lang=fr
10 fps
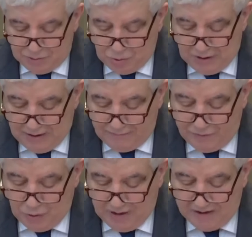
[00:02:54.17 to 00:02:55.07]
de la
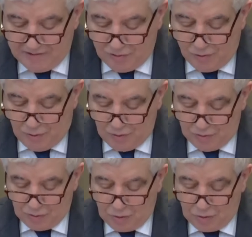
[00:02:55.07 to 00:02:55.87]
violation